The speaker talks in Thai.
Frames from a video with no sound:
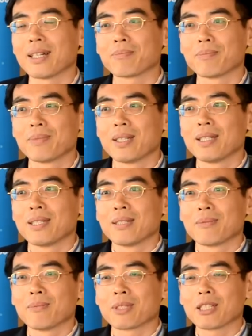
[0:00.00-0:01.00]
นะครับ
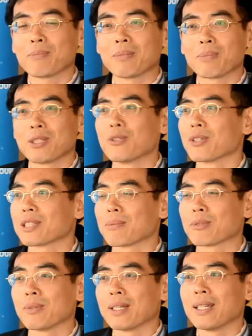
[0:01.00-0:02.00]
มันก็เป็นประโย
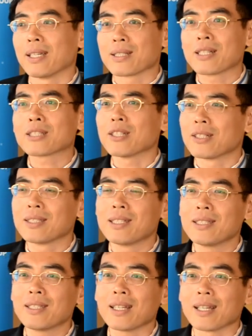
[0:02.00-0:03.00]
ชน์กับตัวเอง ซึ่งตอ
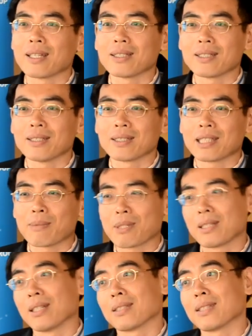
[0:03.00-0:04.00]
นนี้เนี่ย
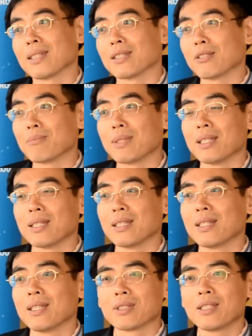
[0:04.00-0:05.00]
ตามสถิติเรา
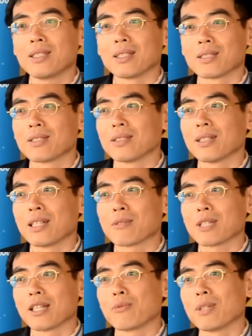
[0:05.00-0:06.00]
มีคนที่ติดเชื้อ
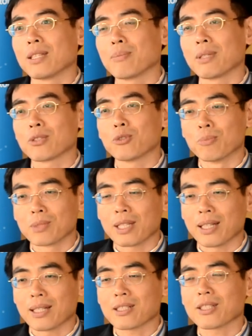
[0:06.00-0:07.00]
HIV ที่เป็นก
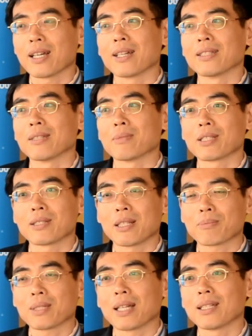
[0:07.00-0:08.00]
ลุ่มชายรักชายเนี่ยมั
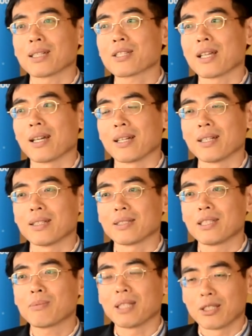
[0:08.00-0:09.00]
นรับการรักษา
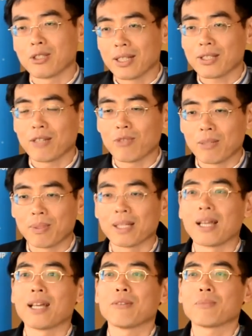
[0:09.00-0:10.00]
ที่ติดเชื้อ HIV
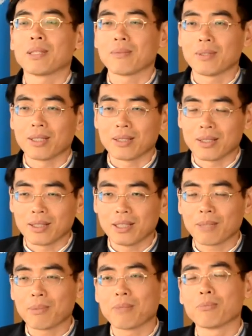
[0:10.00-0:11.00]
ไปแล้วเป็น
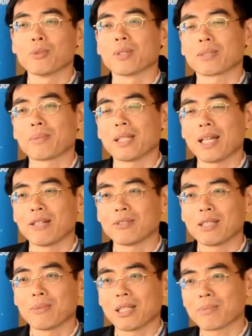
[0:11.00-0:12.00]
เลือดเป็นบวกไป
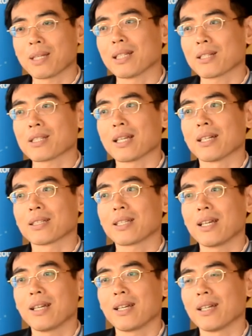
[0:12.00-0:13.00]
แล้วเนี่ยมารับการรักษา
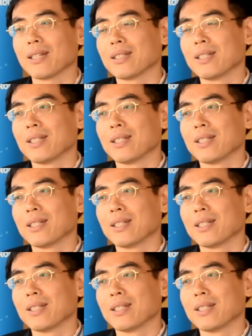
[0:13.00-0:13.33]
แค่